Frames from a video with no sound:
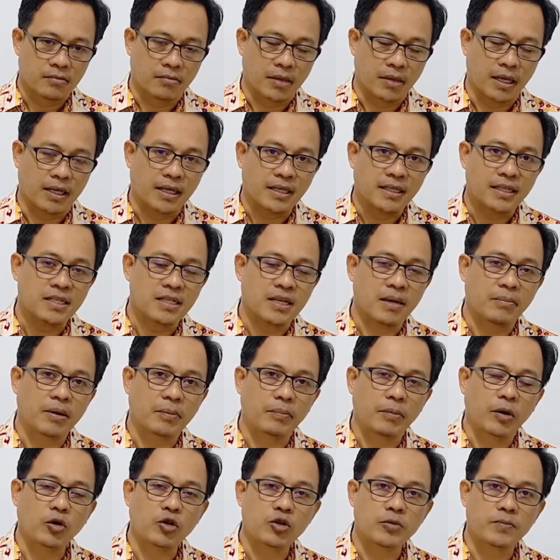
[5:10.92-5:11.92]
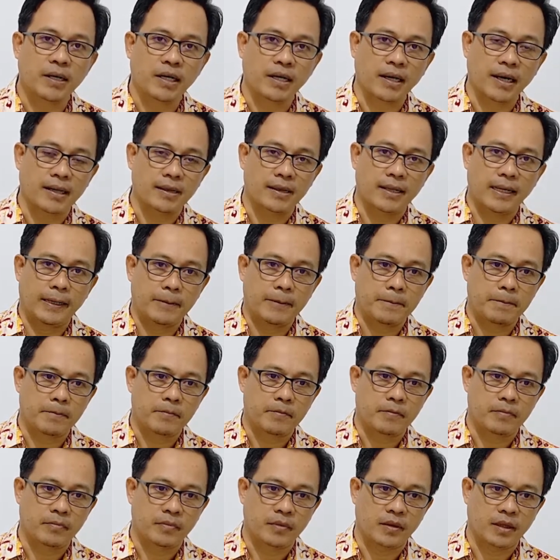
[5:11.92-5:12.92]
Makanya sampai Paulus berkata,
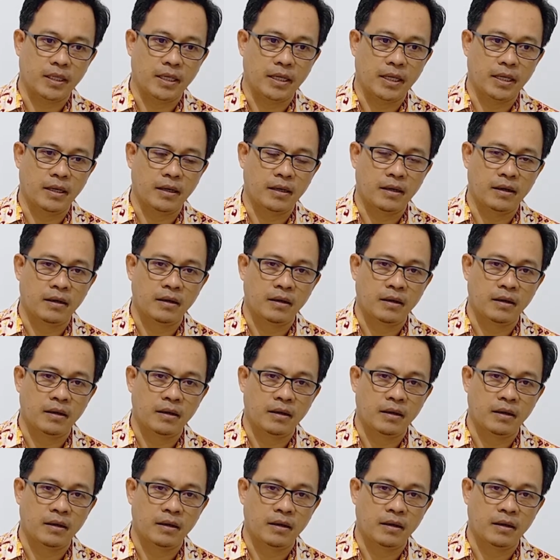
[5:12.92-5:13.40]
ya,